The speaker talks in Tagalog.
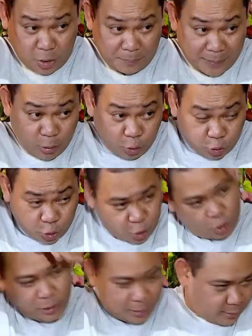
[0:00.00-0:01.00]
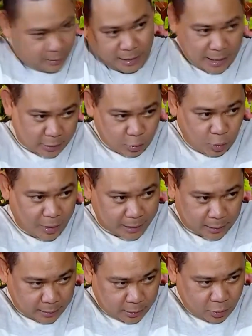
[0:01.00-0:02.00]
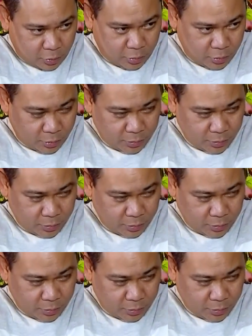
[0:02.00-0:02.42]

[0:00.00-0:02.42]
yung pinutol, ito ugat yun.